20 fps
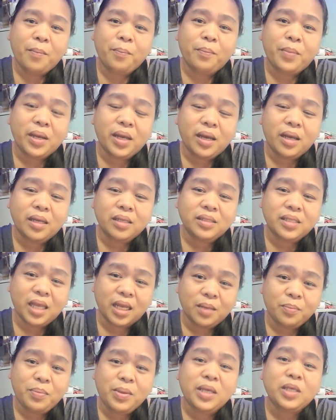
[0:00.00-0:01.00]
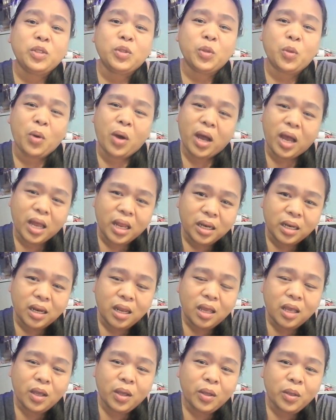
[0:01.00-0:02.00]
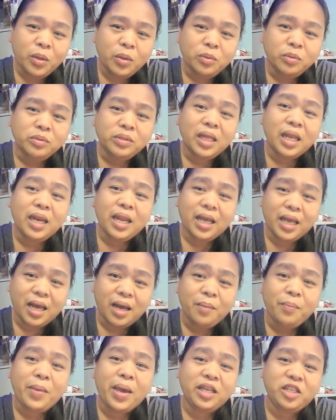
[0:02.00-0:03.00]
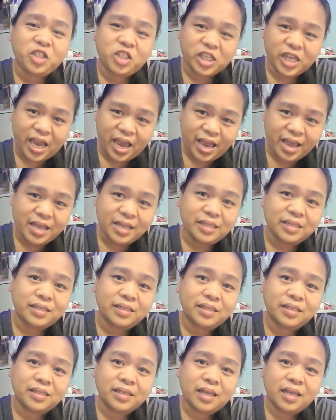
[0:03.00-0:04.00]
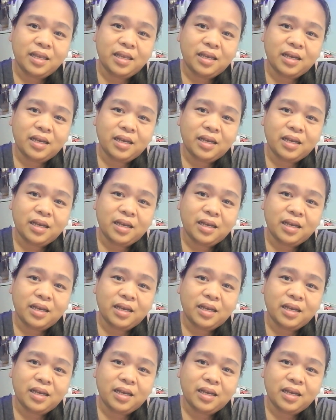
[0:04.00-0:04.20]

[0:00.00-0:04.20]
maserbisyuhan yung talagang may chance.